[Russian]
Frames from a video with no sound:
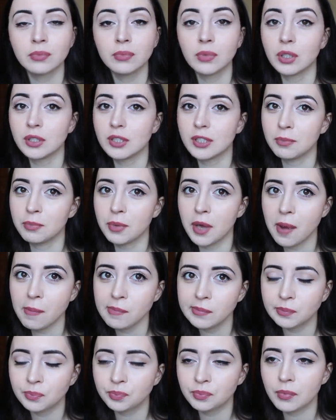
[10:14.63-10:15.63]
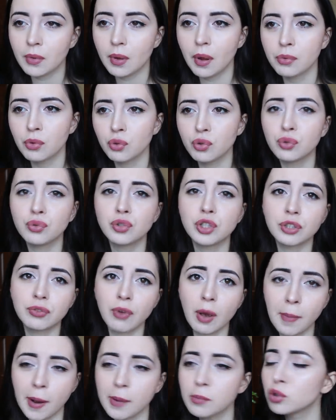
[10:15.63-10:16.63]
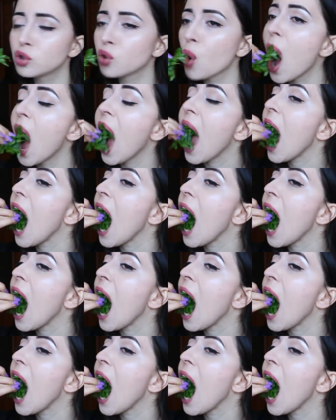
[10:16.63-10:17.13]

на тебе, ну не учитывая бабушку,